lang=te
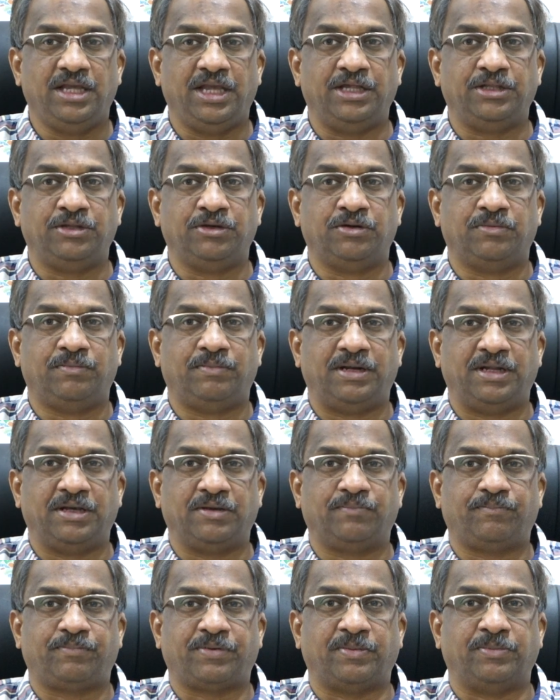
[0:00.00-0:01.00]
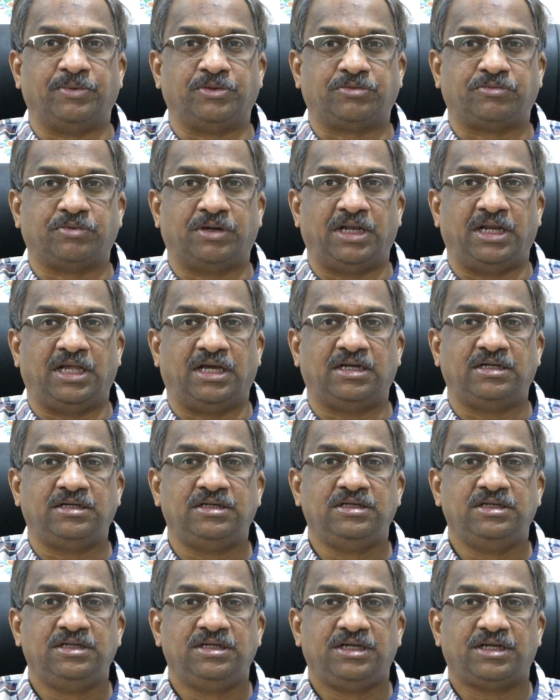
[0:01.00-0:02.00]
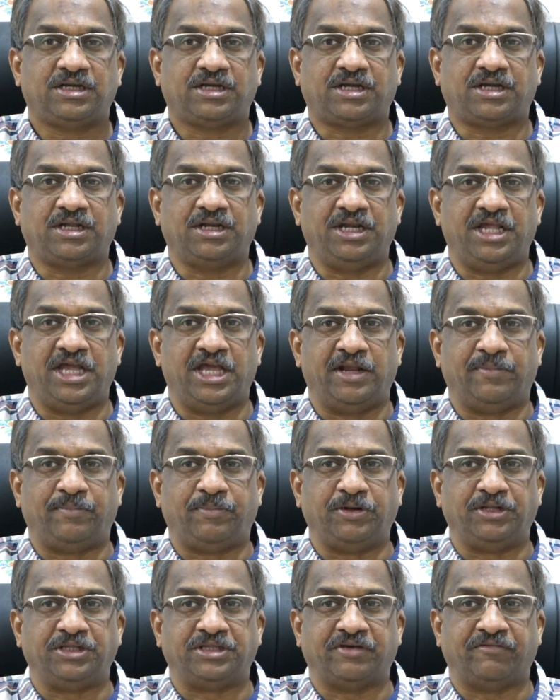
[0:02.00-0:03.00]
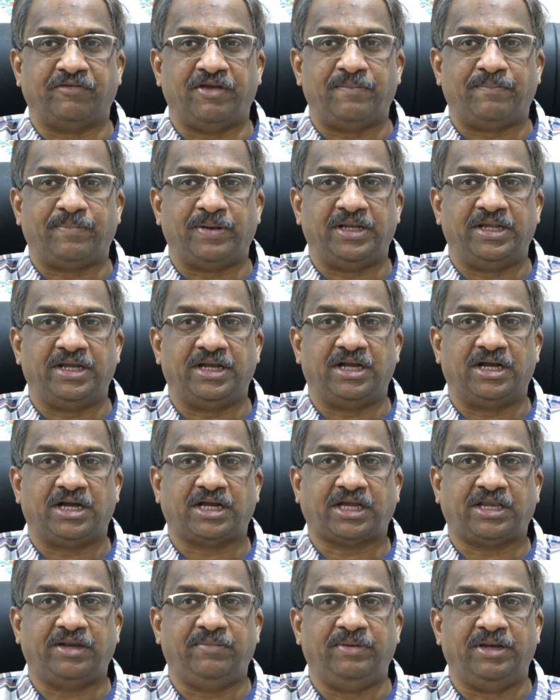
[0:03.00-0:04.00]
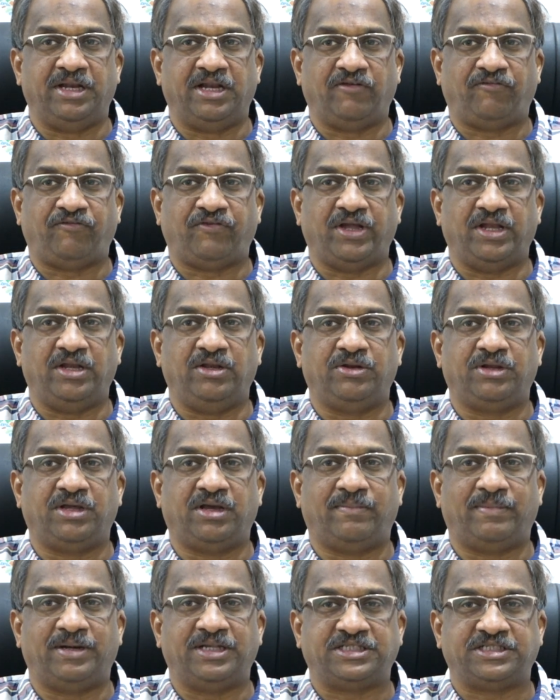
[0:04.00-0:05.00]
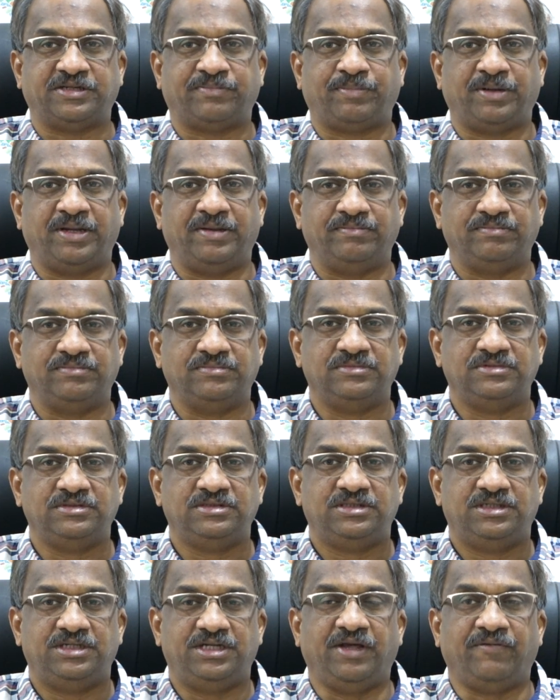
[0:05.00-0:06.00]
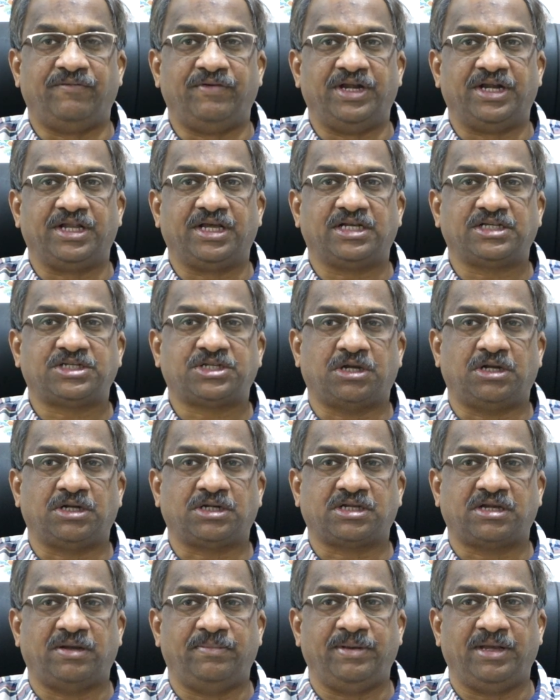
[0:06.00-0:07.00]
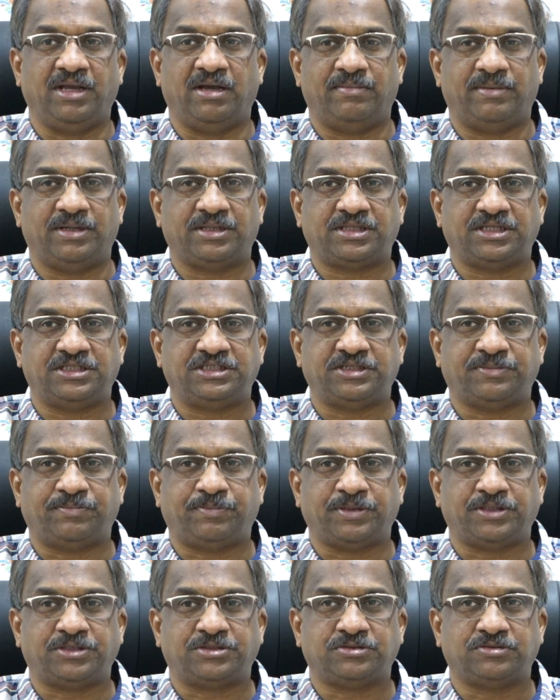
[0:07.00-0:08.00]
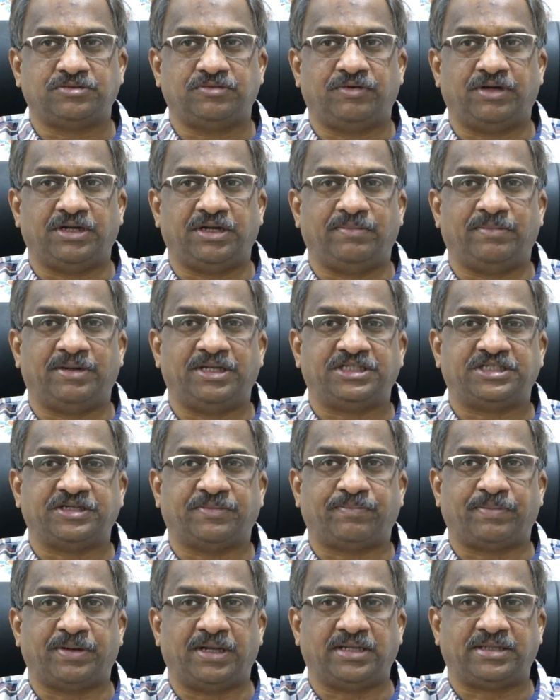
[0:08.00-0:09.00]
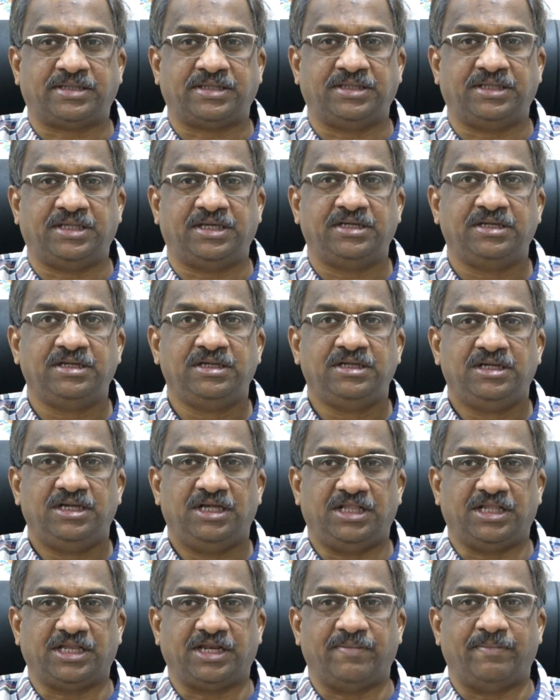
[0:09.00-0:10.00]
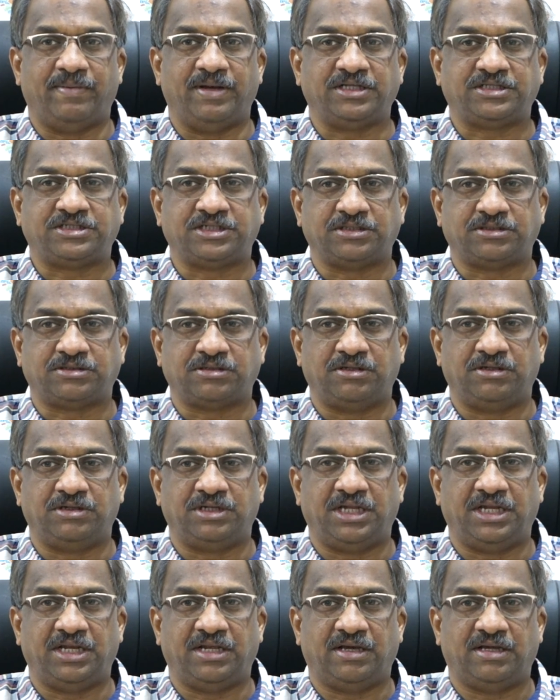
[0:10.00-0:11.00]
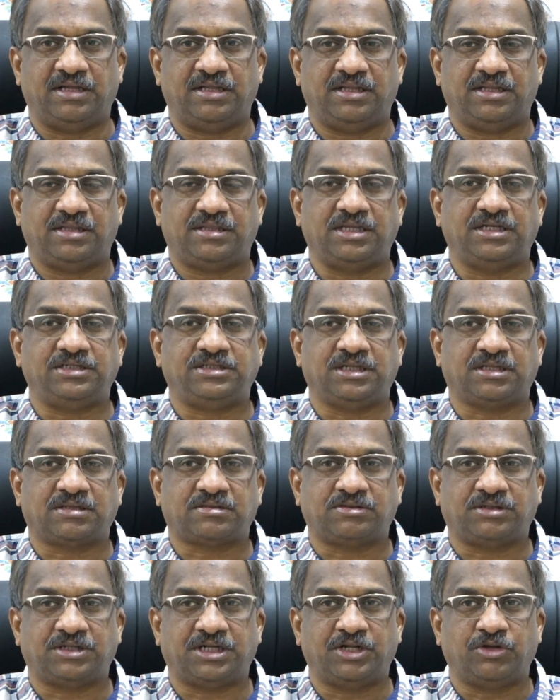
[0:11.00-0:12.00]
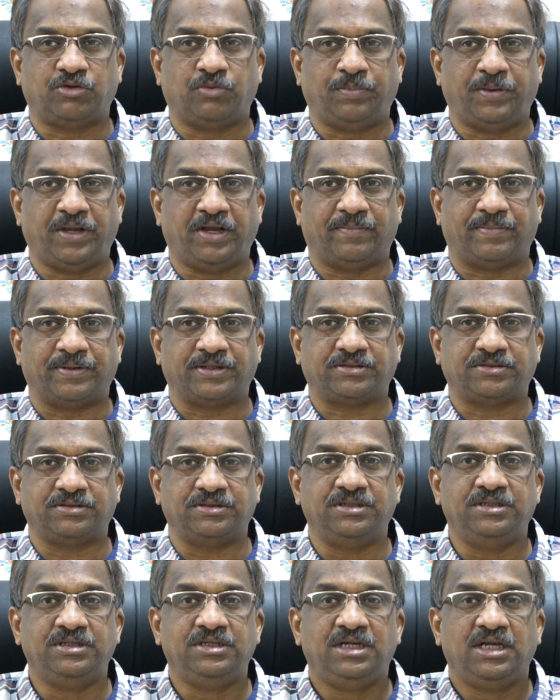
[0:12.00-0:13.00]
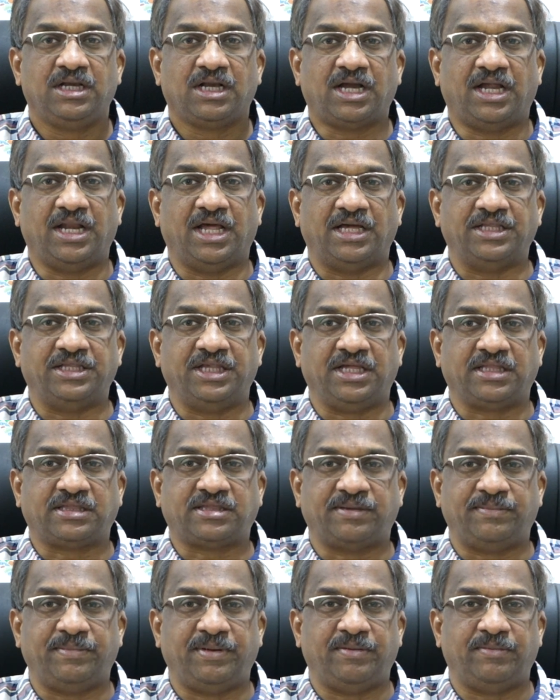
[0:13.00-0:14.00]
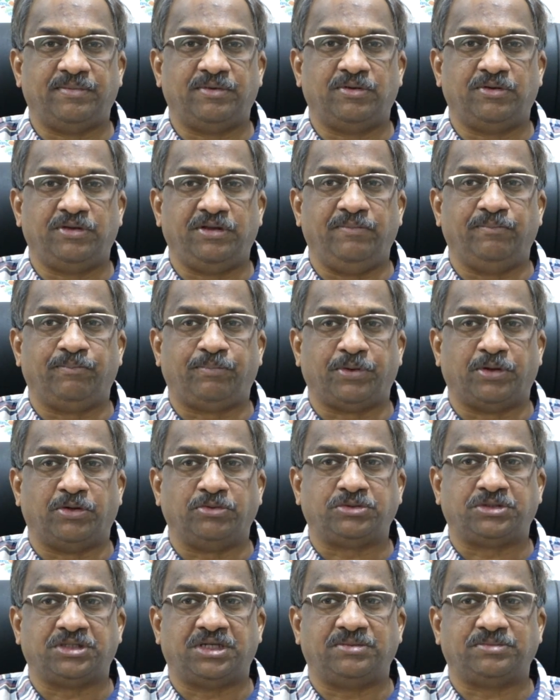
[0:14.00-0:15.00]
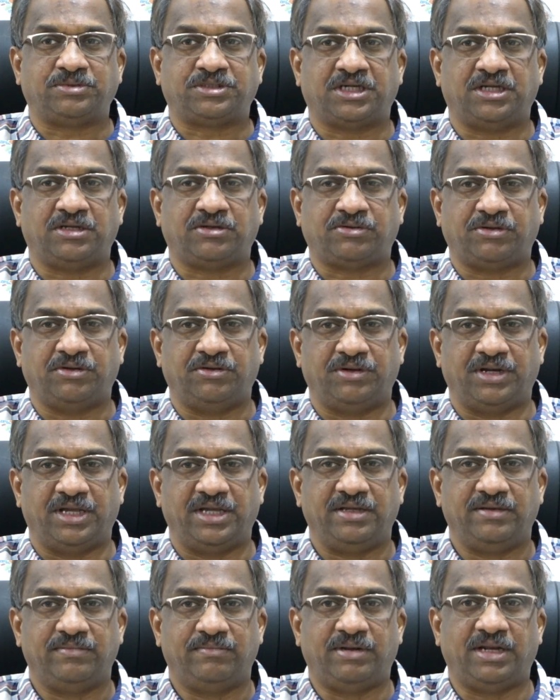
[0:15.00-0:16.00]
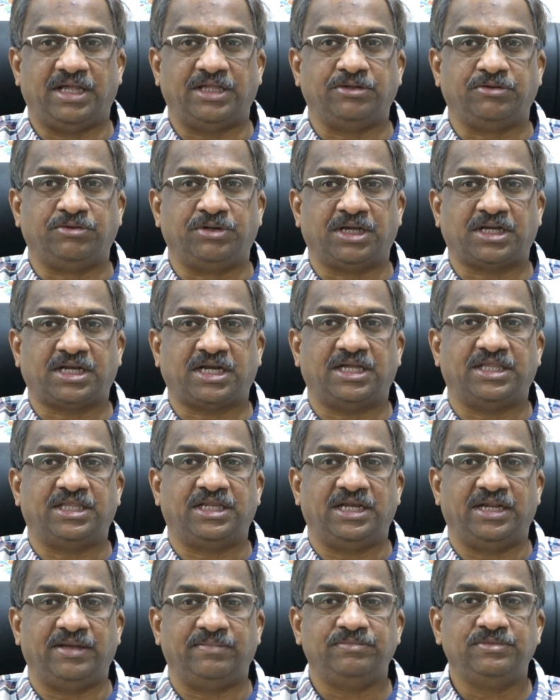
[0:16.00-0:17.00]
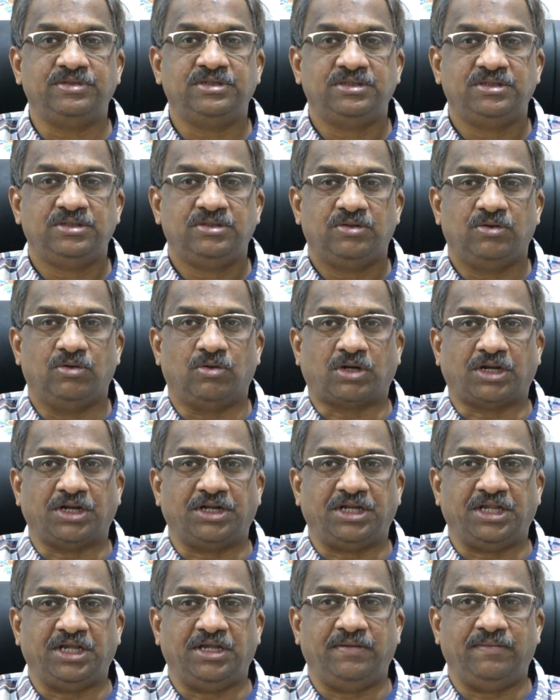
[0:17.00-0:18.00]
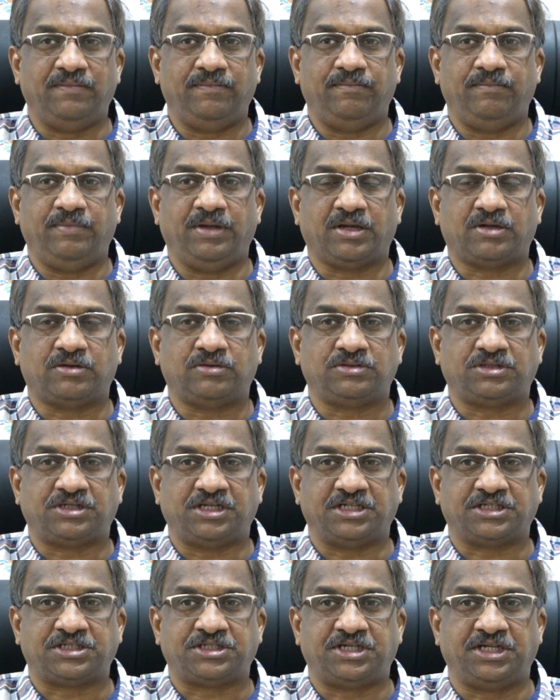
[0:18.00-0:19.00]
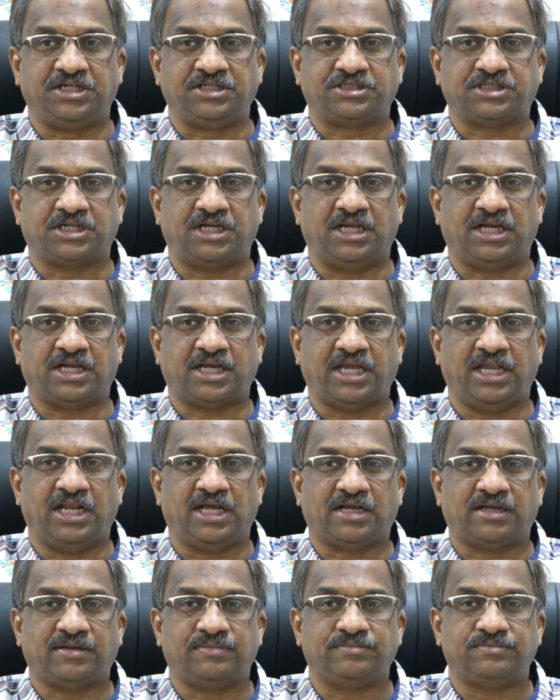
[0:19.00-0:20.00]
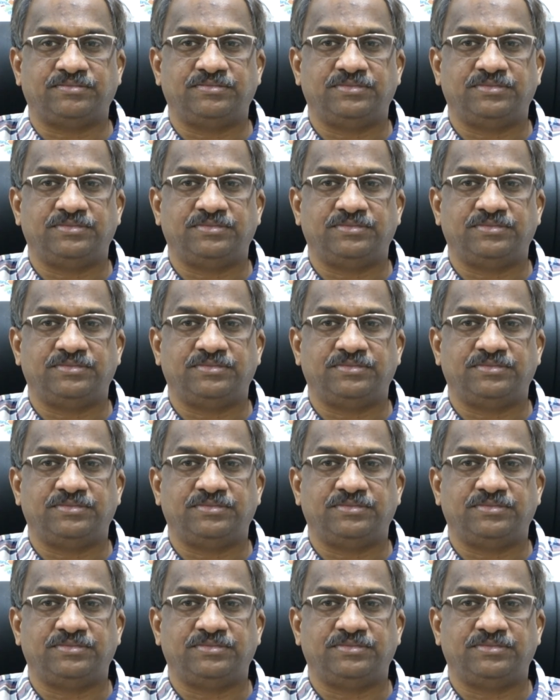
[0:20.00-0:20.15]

ఏదో మనం ప్రభుత్వాల నేరపూరిత వైఫల్యంగా క్రిమినల్ ఫెయిల్యూర్గా మనం చెప్పలేం డెఫినెట్గా షార్ట్ కమింగ్గా మాత్రం చెప్పచ్చు వాటిని మనం చెప్పాల్సిందే ఎందుకంటే భవిష్యత్తులోనైనా సెట్ చేసుకోవడానికి ఉపయోగపడుతుంది కానీ అదే సమయంలో ఇంప్రూవ్ అవుతున్న అంశాలు కూడా ఉన్నాయి మనం అది కూడా కాదనలేం ఒకటి మీకు టెస్టింగ్ చాలా కీలకం